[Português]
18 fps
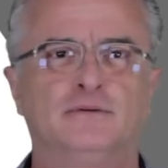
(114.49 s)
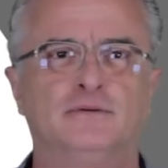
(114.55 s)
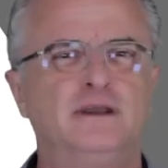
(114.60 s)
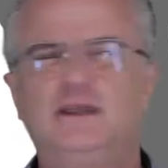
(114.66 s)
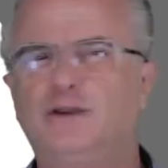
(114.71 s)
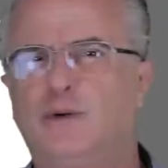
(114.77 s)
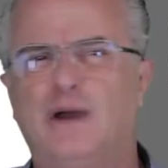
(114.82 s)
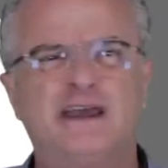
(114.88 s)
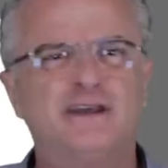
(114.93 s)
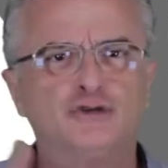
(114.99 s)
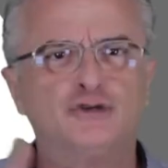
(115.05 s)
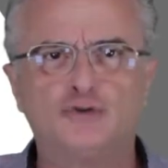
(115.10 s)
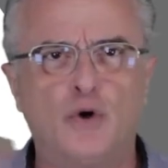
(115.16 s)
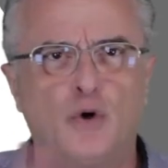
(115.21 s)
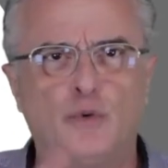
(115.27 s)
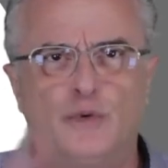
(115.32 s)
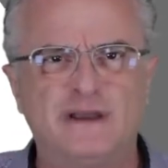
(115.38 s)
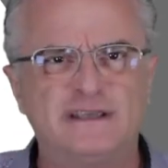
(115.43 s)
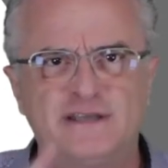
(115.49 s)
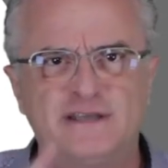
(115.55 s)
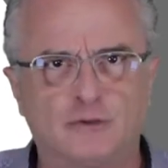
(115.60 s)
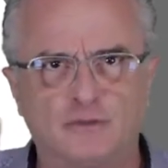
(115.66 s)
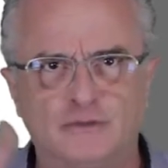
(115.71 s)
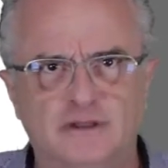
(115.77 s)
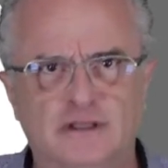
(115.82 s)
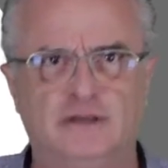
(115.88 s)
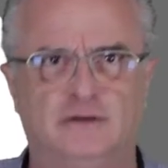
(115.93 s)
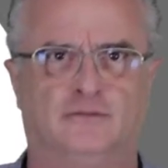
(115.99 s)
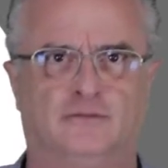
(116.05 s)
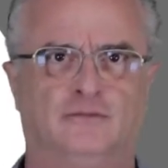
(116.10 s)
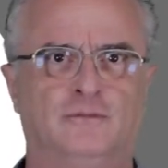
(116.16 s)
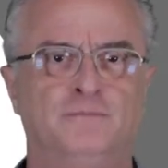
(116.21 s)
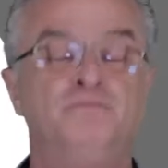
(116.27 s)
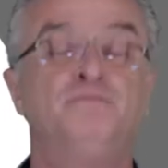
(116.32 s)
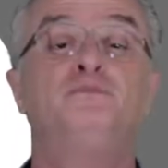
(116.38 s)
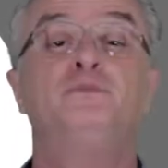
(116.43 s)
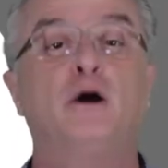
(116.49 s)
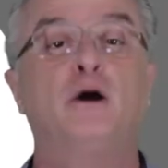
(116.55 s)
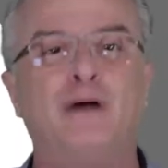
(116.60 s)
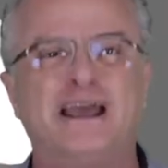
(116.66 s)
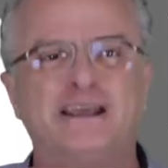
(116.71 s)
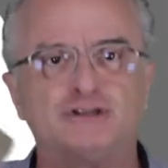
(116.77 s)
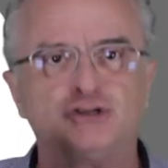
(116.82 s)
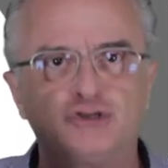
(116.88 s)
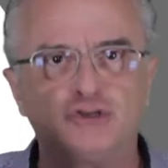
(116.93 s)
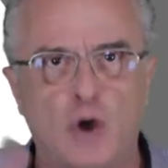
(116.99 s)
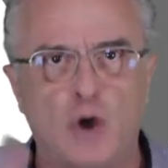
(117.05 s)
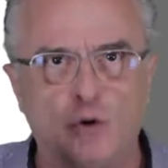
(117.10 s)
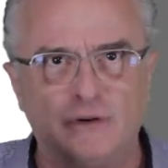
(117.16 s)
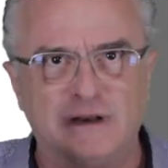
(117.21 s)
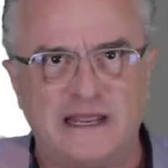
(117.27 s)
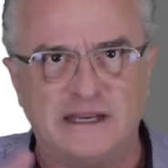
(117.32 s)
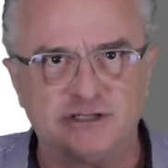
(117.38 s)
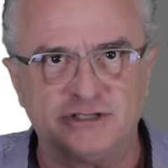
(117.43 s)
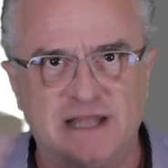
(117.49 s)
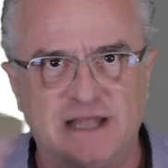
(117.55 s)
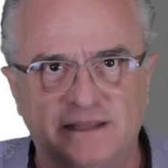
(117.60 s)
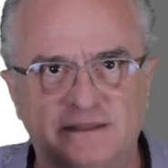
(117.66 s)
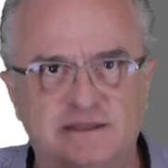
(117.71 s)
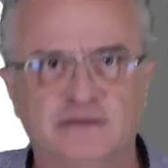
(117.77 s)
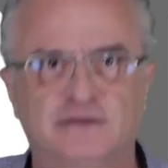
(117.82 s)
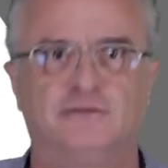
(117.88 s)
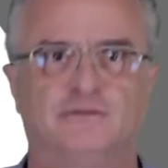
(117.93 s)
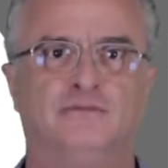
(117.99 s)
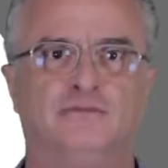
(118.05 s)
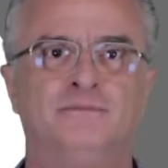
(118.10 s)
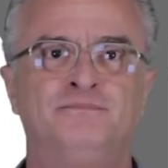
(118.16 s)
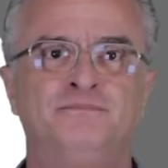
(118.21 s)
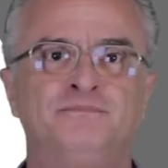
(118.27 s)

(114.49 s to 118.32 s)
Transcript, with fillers: E não é só o executivo, não é só o legislativo